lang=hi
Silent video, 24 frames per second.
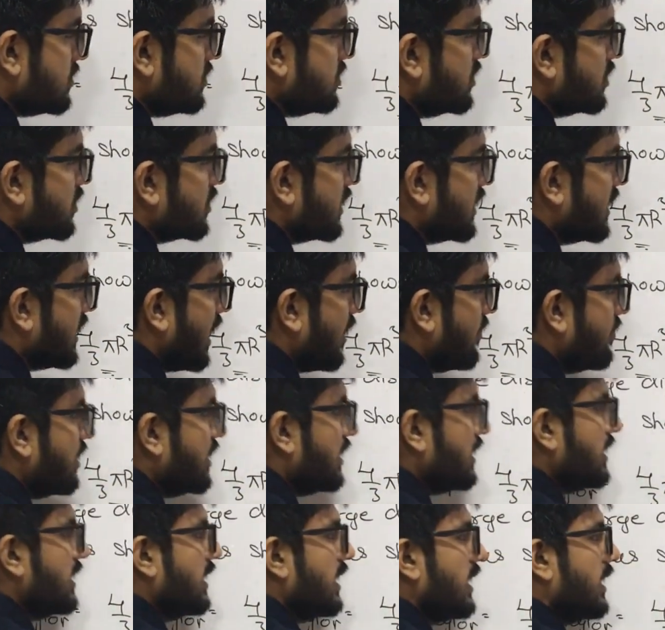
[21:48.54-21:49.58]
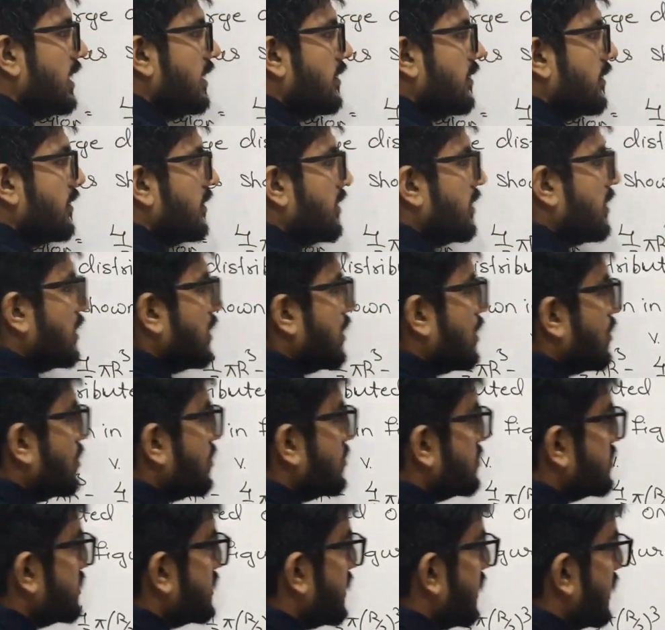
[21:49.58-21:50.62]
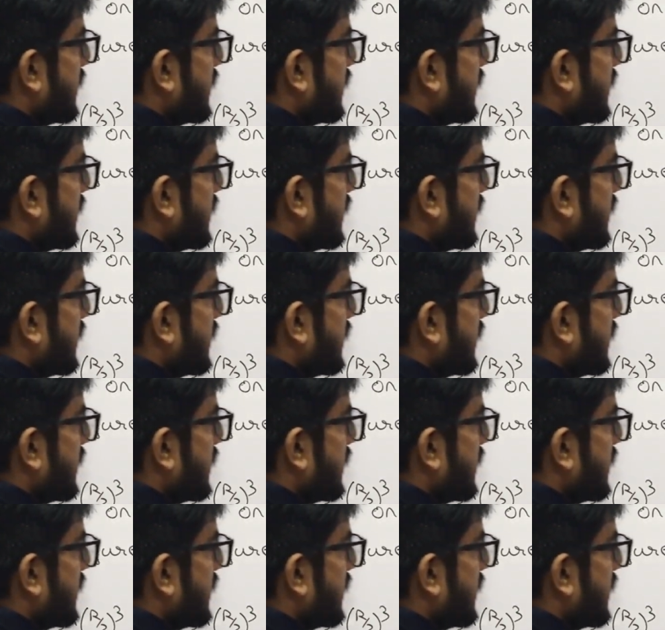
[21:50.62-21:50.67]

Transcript: जो कैविटी है उसके